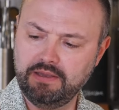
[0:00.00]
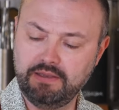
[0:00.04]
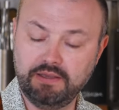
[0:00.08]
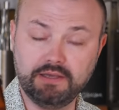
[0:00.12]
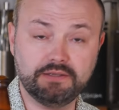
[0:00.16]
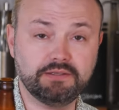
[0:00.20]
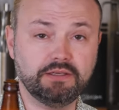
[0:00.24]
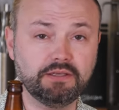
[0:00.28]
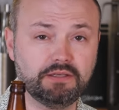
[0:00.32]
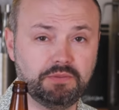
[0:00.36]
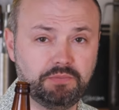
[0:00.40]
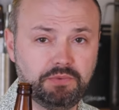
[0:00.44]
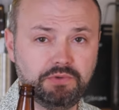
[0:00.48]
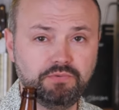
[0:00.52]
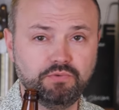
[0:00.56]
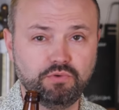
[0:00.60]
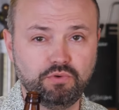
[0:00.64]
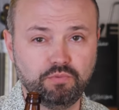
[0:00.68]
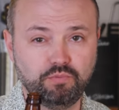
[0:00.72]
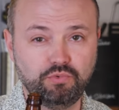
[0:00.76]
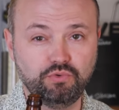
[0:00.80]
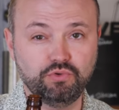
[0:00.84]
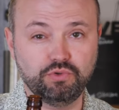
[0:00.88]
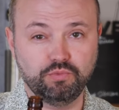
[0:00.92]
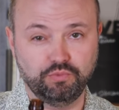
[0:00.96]
Я, кстати, пиво
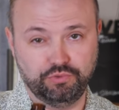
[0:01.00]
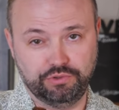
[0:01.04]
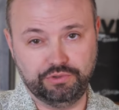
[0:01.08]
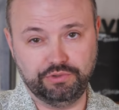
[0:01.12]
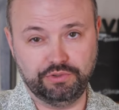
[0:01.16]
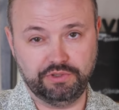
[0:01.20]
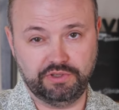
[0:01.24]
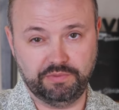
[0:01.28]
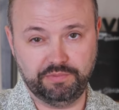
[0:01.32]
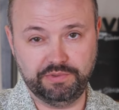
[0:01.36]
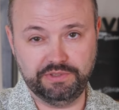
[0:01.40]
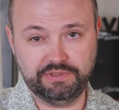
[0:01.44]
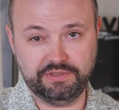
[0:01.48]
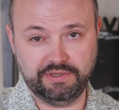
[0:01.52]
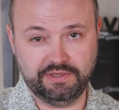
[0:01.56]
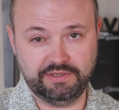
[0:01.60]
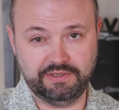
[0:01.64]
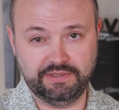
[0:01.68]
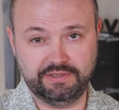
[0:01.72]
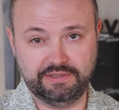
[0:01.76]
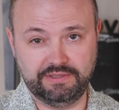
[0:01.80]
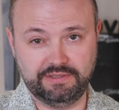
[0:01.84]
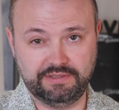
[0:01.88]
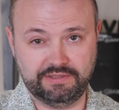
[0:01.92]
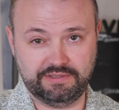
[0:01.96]
люблю из бутылки пить, а
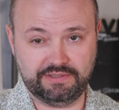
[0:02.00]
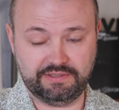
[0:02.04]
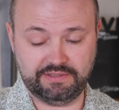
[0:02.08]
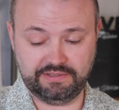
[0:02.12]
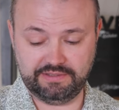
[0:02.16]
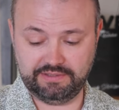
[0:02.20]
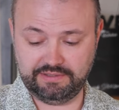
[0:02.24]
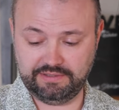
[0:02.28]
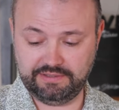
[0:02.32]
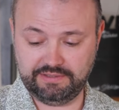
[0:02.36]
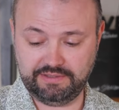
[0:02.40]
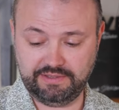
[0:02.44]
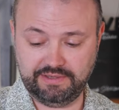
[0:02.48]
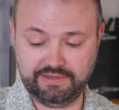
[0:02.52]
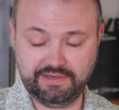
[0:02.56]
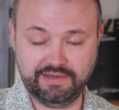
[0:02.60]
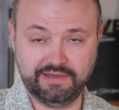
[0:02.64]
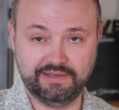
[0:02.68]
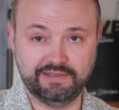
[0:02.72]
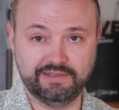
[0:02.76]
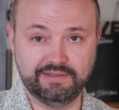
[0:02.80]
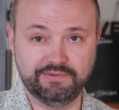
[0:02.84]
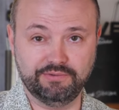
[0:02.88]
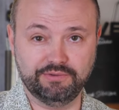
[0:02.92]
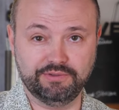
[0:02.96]
не из э, стакана.